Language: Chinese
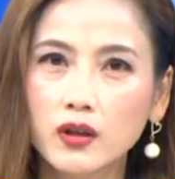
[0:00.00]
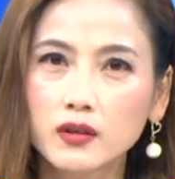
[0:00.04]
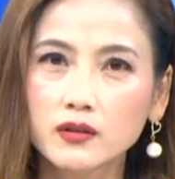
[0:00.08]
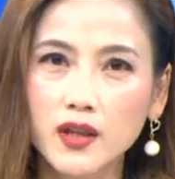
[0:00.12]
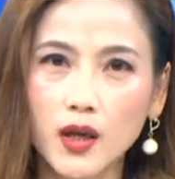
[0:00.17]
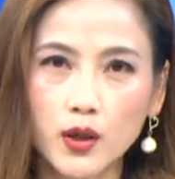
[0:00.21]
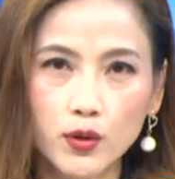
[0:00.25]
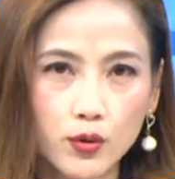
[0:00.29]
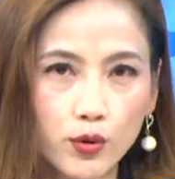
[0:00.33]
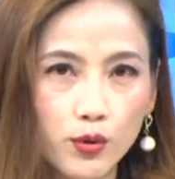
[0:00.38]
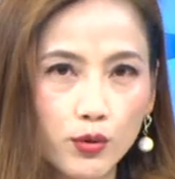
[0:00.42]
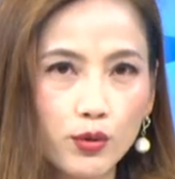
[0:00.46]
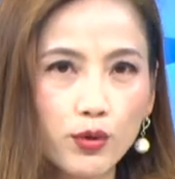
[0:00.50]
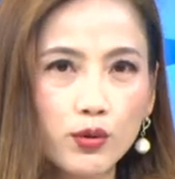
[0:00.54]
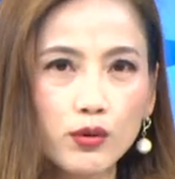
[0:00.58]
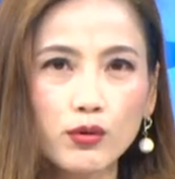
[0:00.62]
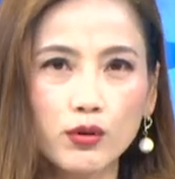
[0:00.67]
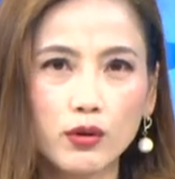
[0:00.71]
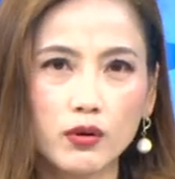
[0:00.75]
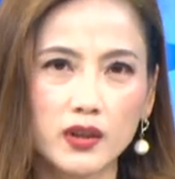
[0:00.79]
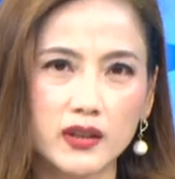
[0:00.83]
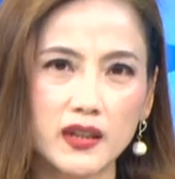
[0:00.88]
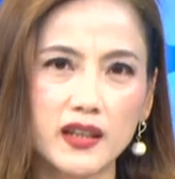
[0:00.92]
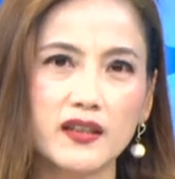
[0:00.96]
那如
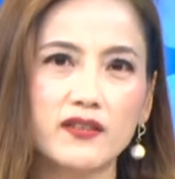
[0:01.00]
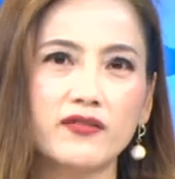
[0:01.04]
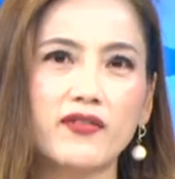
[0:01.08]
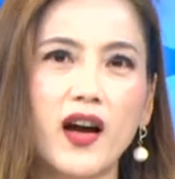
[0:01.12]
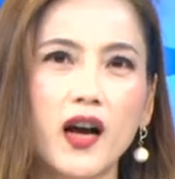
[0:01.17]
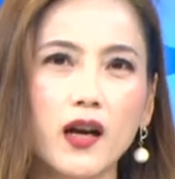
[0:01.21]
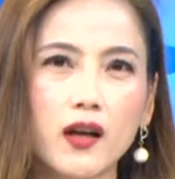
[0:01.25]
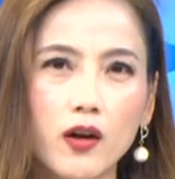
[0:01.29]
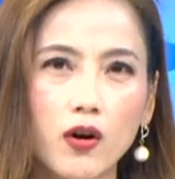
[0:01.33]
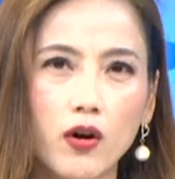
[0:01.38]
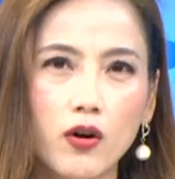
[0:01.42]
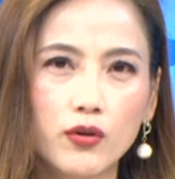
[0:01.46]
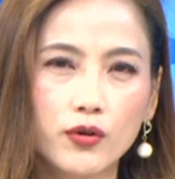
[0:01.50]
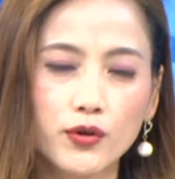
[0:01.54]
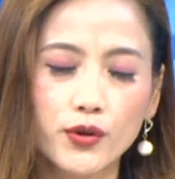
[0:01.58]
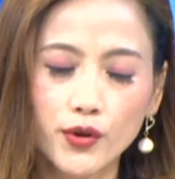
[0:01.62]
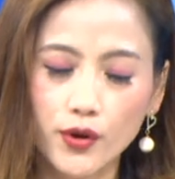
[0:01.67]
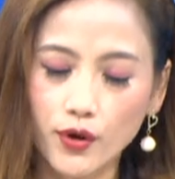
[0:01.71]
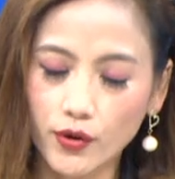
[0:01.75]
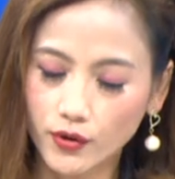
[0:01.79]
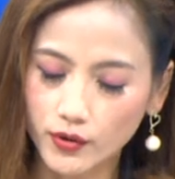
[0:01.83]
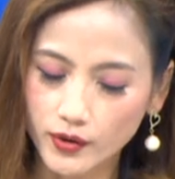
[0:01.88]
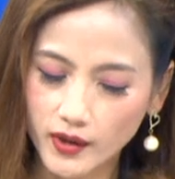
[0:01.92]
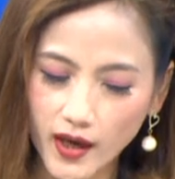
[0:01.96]
果你放空，
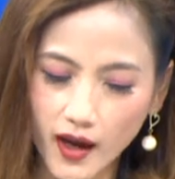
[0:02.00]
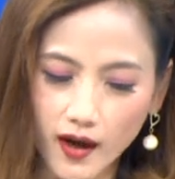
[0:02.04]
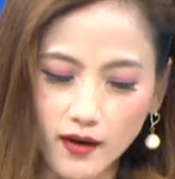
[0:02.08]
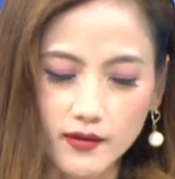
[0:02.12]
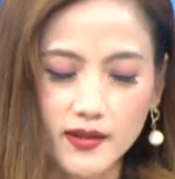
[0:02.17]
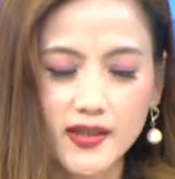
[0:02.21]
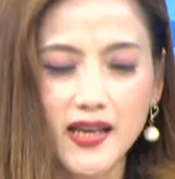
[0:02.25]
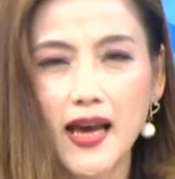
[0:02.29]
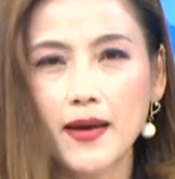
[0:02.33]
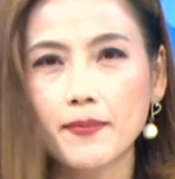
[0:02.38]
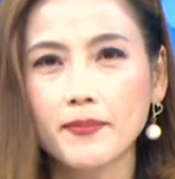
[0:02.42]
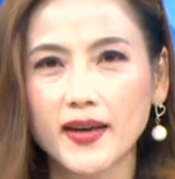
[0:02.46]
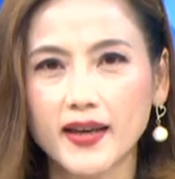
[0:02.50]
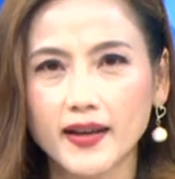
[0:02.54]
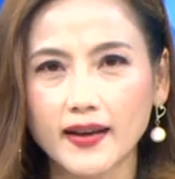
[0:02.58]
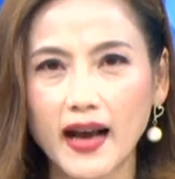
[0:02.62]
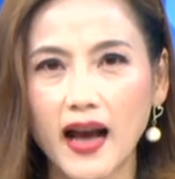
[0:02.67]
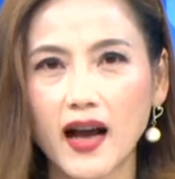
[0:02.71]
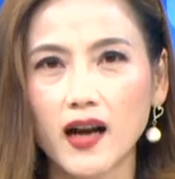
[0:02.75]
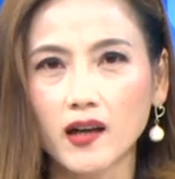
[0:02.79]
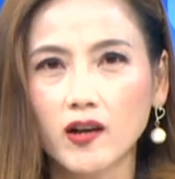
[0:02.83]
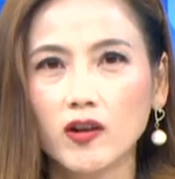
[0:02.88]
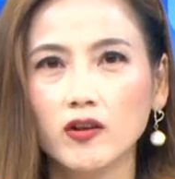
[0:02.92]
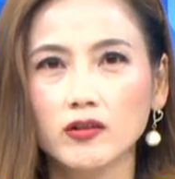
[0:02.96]
又要再被
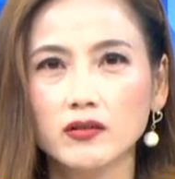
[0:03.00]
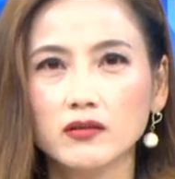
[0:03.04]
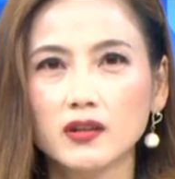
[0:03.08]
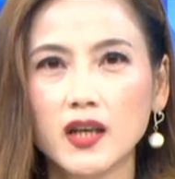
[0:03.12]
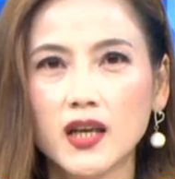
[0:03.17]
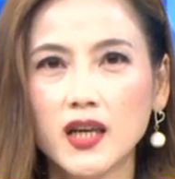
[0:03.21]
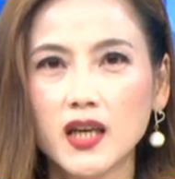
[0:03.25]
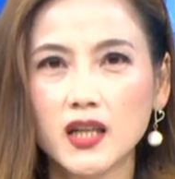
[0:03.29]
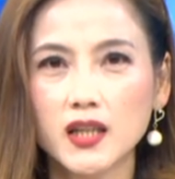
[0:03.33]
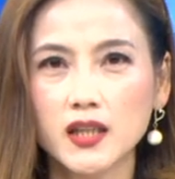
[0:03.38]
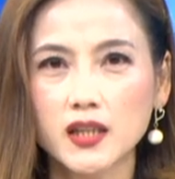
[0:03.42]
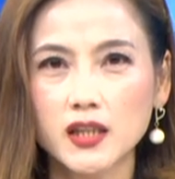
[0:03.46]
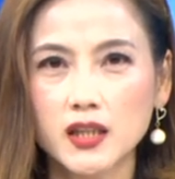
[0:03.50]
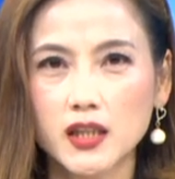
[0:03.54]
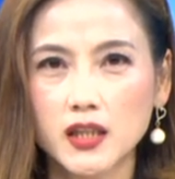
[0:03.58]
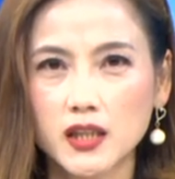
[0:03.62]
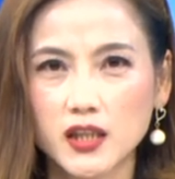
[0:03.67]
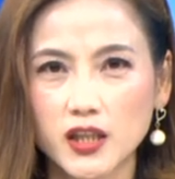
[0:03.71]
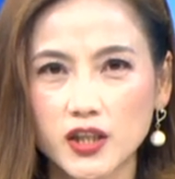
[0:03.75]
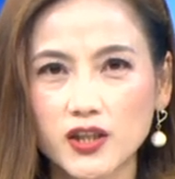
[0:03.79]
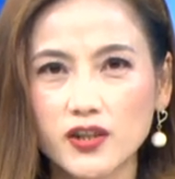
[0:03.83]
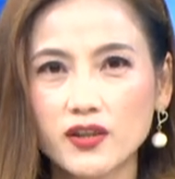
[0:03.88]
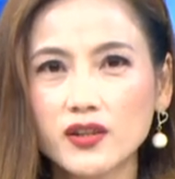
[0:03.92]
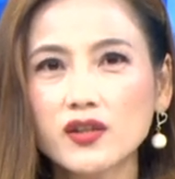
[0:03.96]
嘎空。
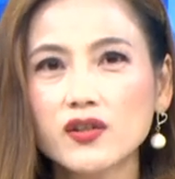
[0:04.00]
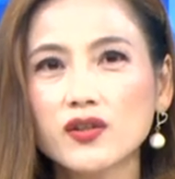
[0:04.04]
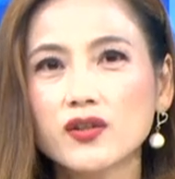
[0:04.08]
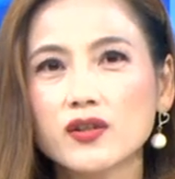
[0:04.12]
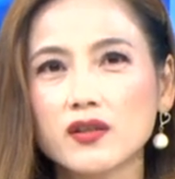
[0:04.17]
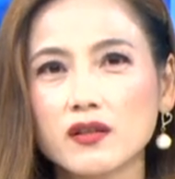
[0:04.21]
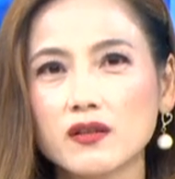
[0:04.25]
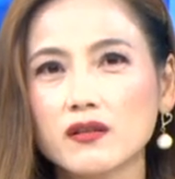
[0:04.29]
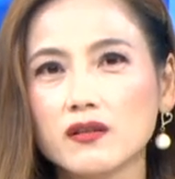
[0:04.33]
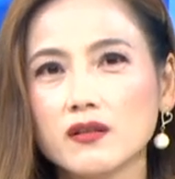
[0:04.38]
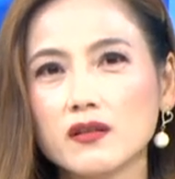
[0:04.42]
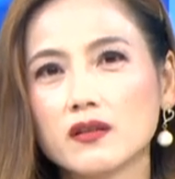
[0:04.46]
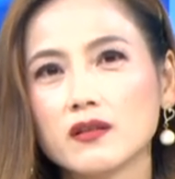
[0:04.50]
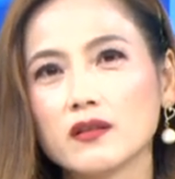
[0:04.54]
其实。